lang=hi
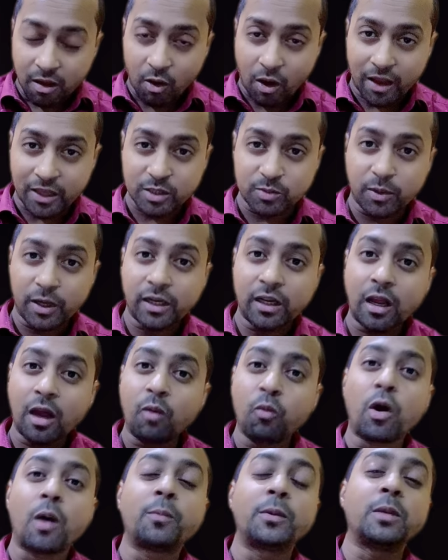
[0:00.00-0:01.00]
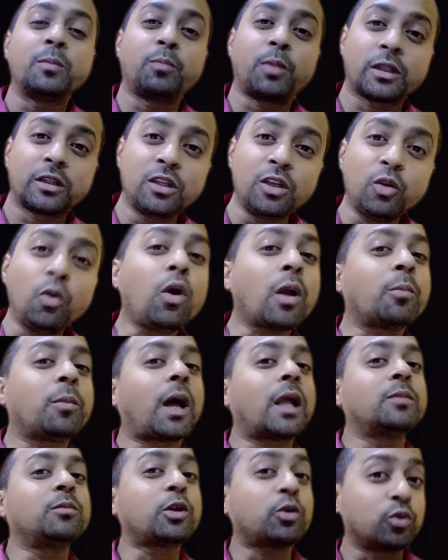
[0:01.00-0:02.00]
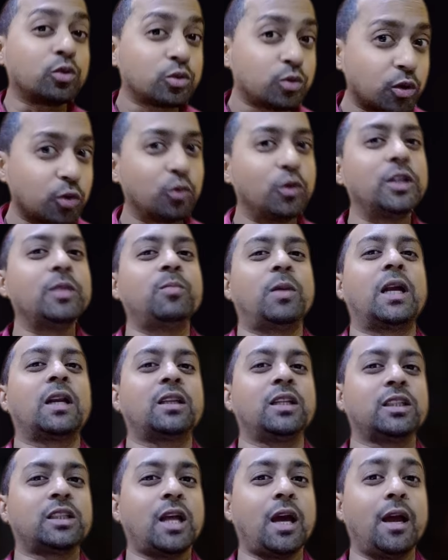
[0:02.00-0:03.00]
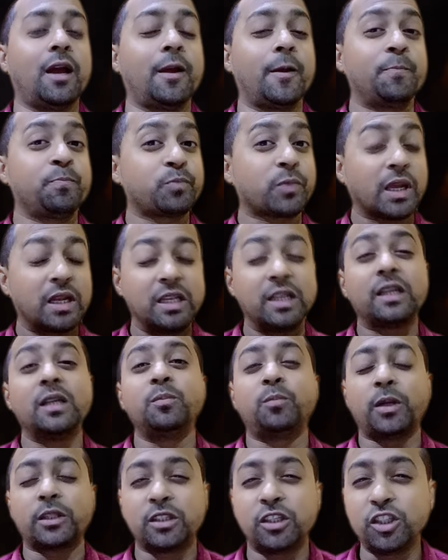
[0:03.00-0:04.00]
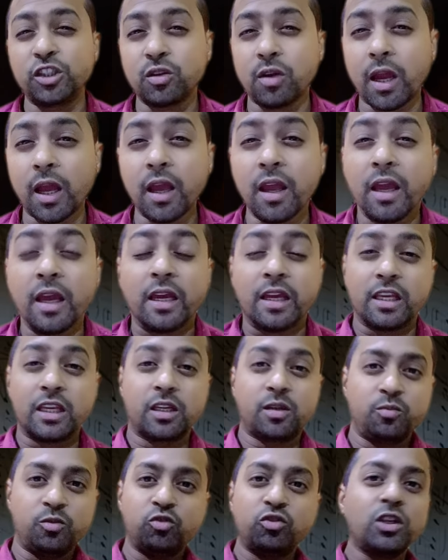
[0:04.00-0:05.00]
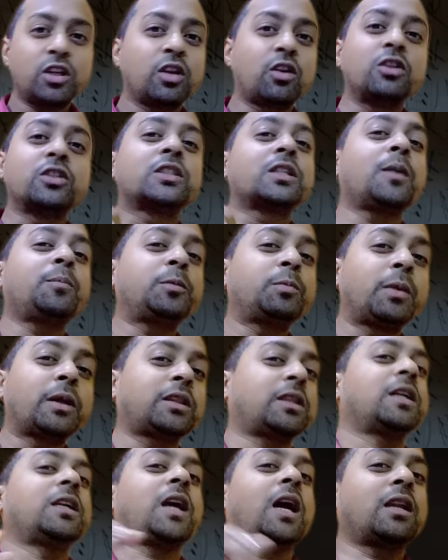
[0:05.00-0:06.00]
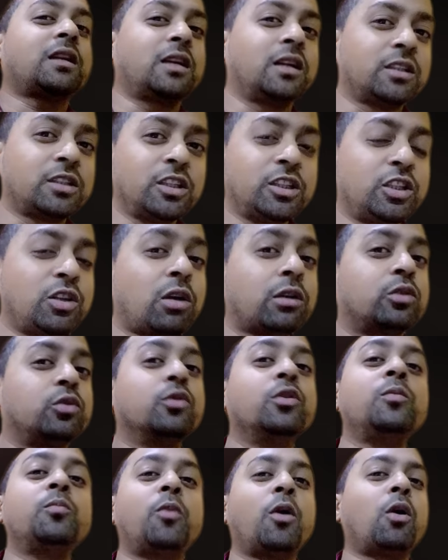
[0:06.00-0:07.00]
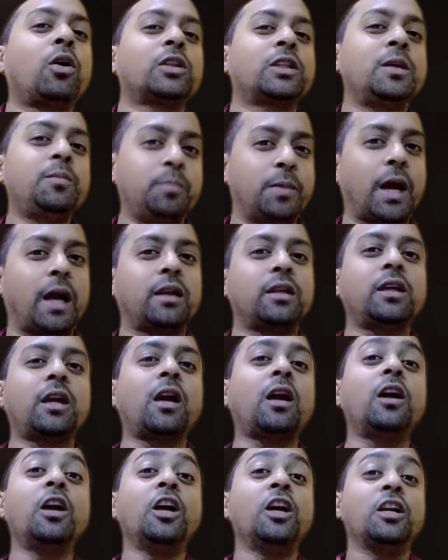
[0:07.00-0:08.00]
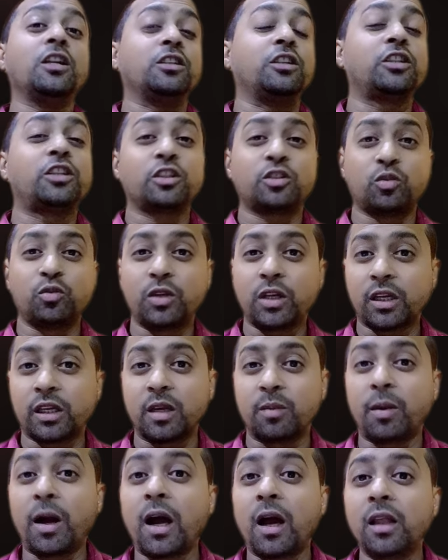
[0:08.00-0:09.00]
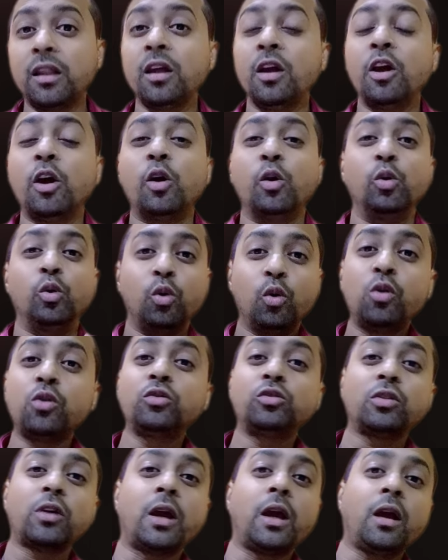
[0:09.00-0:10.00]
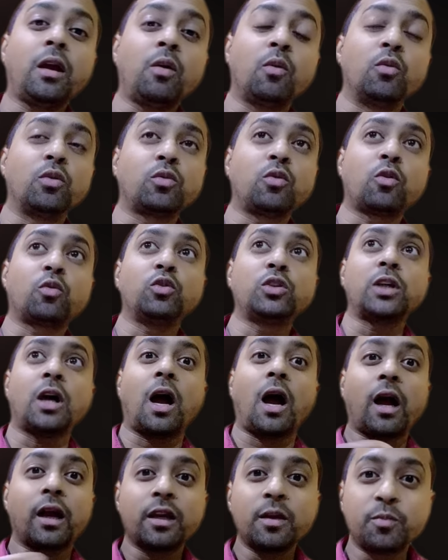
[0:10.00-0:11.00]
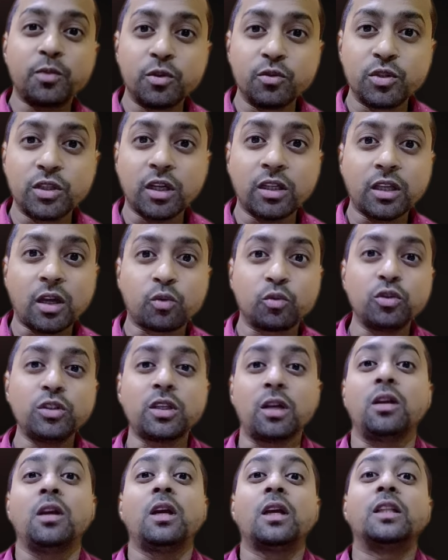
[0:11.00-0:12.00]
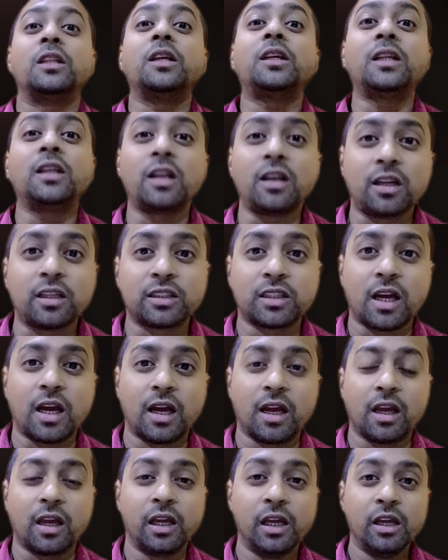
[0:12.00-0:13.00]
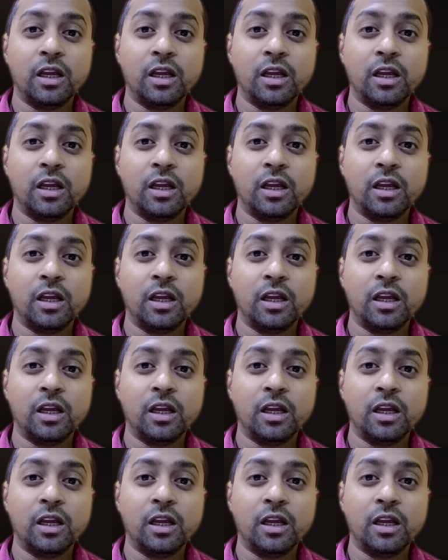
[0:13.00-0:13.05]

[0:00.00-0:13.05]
हस्बैंड है वो अपनी पत्नी को और बाद में खुद को गोली मार देता है लेकिन पत्नी जो है एक म्यूजिक कॉन्सेप्ट पर तैयार करती थी और धुन बहुत ही प्यारी है जिसे सुनने के बाद लोग जो है उनको कुछ आगे फ्यूचर या कुछ दिखने लगता है